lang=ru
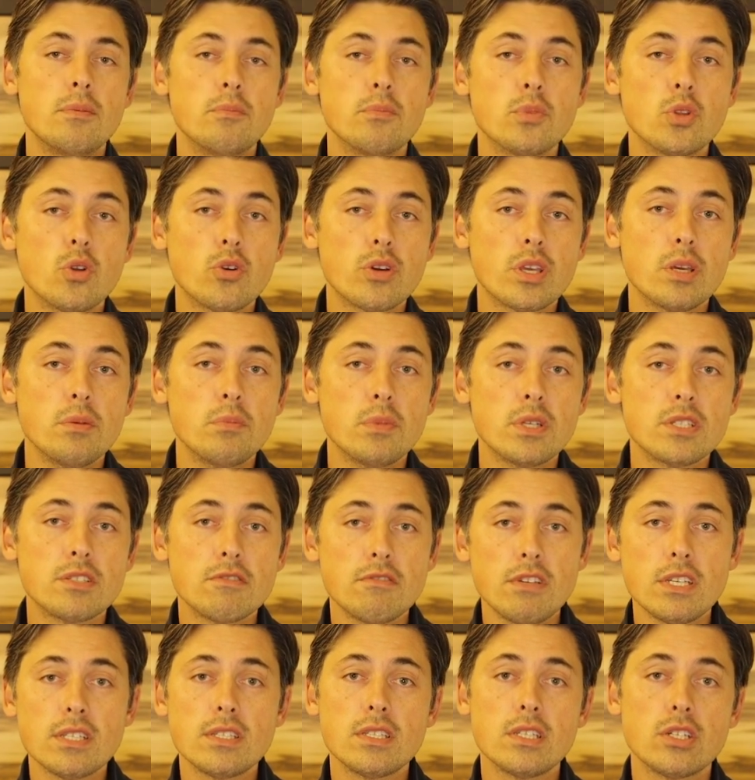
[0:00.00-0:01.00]
Многим
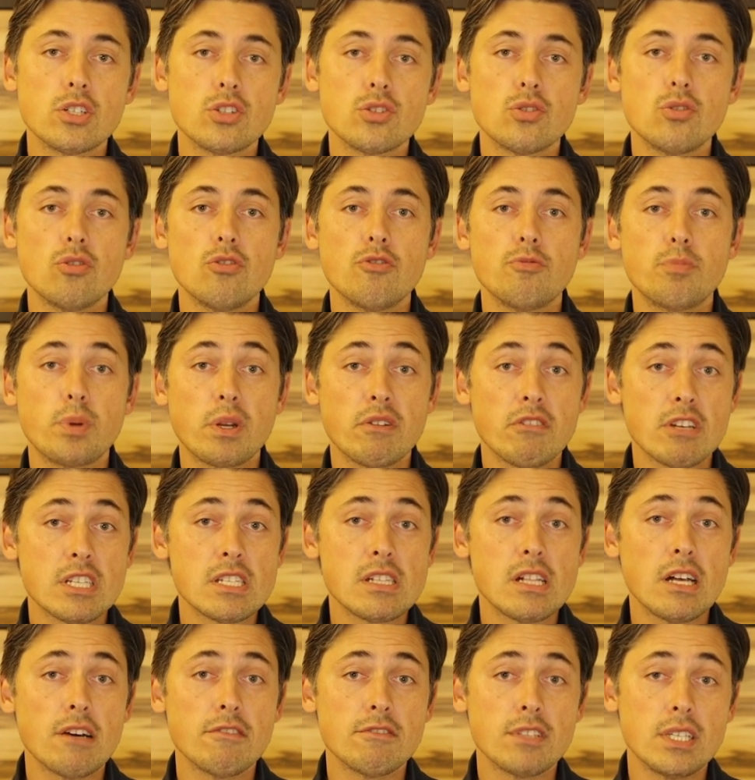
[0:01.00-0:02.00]
известно, что в
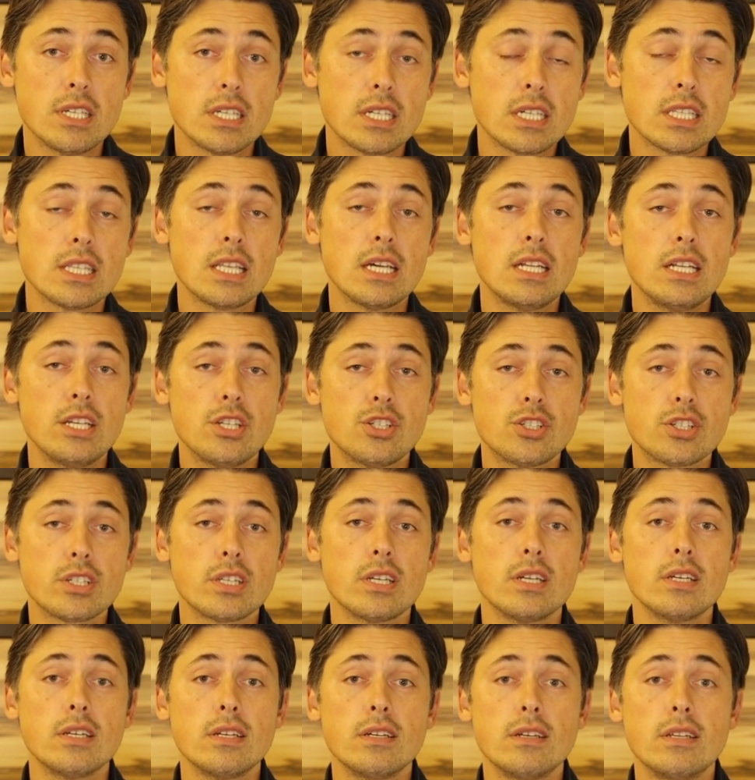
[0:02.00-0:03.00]
православной и
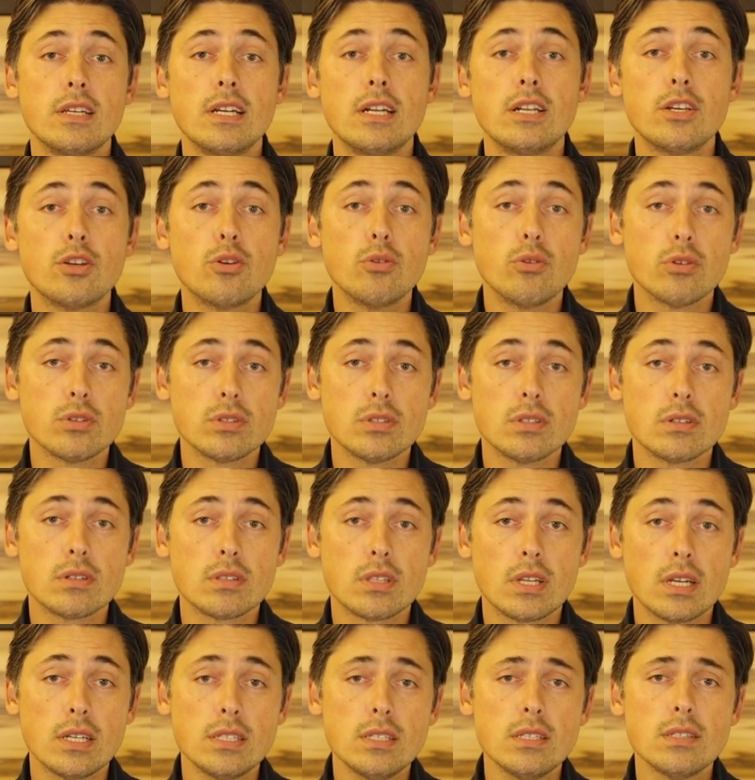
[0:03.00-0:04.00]
католической религиозных
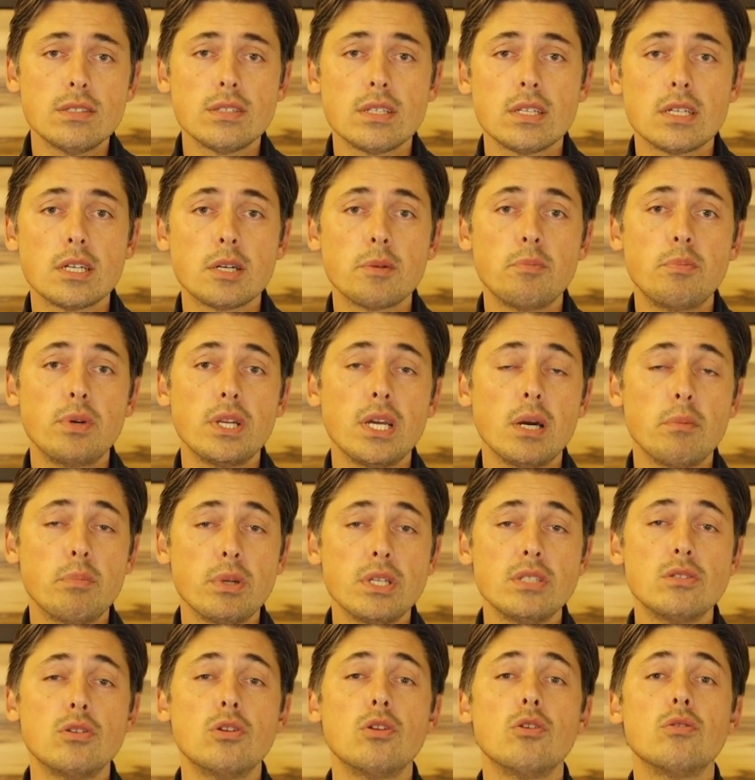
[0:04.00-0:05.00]
традициях при
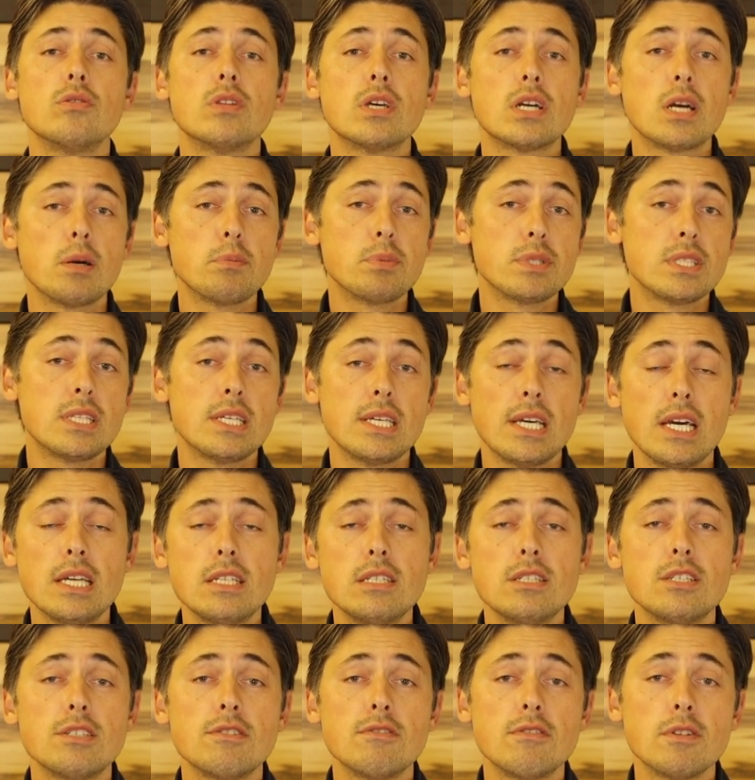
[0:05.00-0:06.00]
определенных
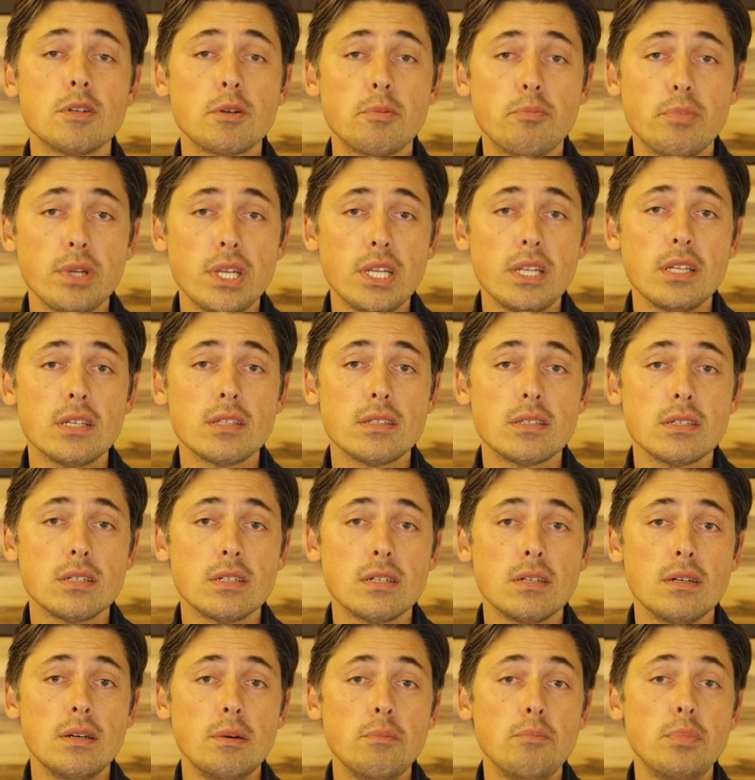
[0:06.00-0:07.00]
обстоятельствах
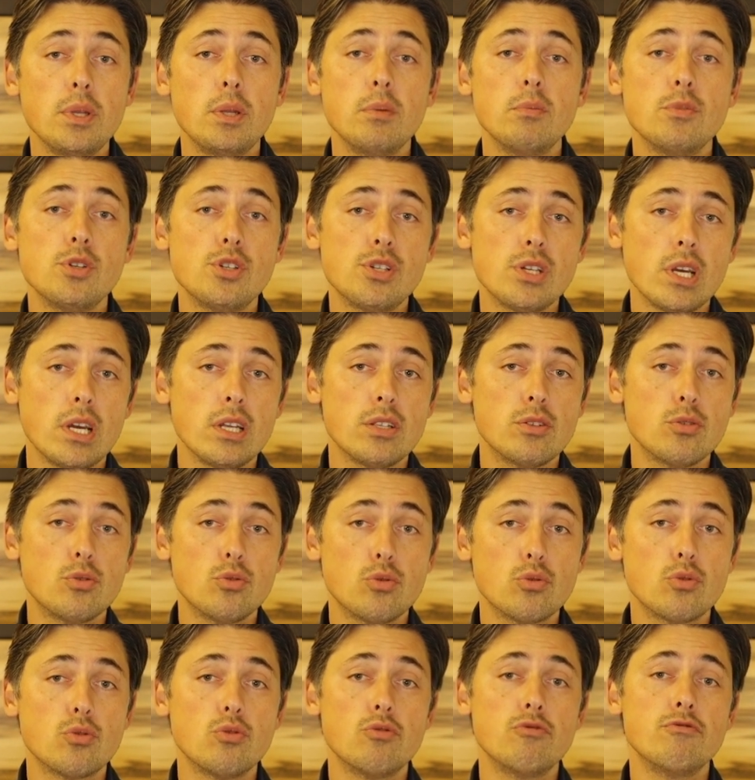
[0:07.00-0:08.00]
принято перемещать
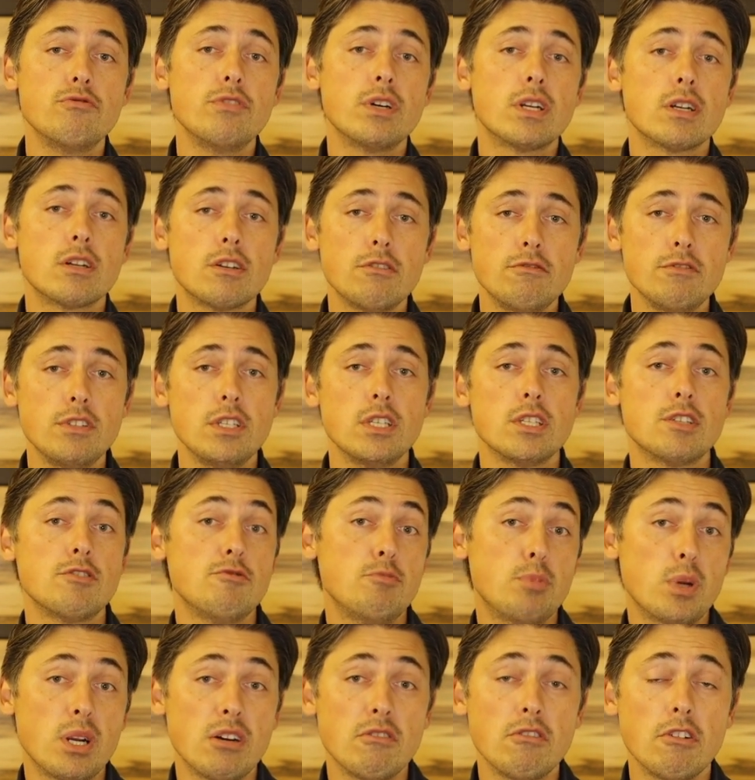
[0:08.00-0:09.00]
руку вверх-вниз,
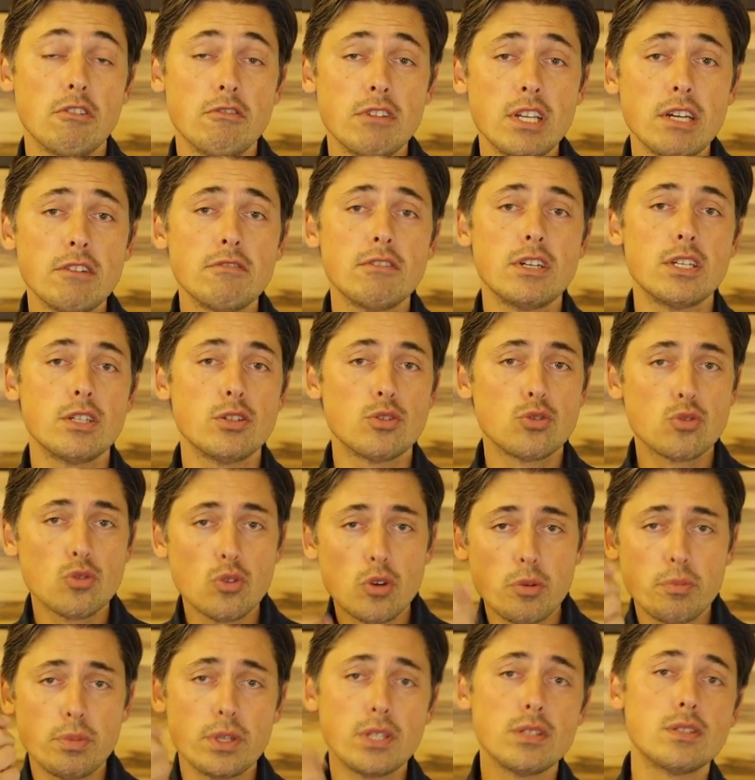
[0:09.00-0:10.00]
вправо-влево,
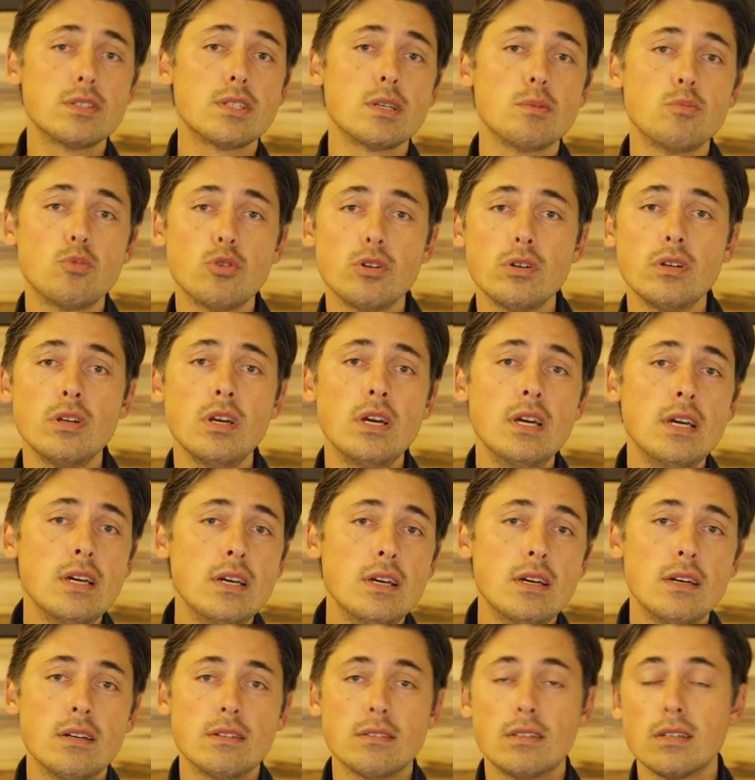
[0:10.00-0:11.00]
рисуя перед собой,
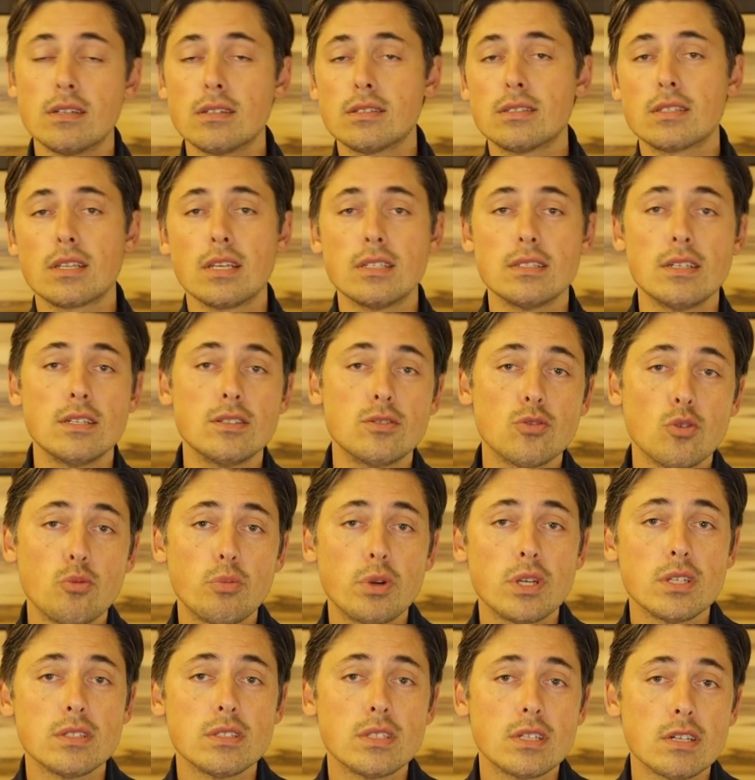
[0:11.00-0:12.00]
так сказать,
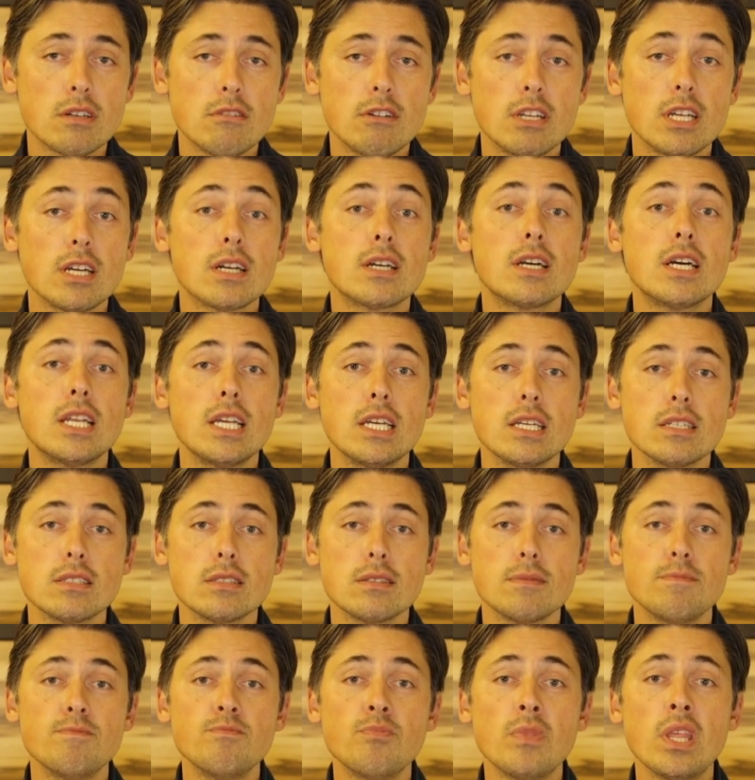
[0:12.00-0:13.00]
образно говоря,
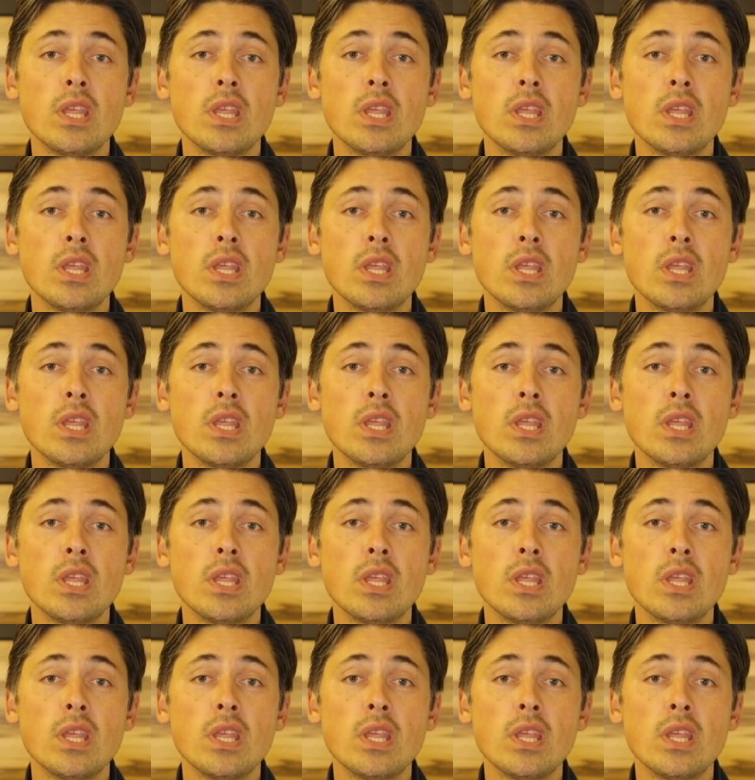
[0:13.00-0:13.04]
крест.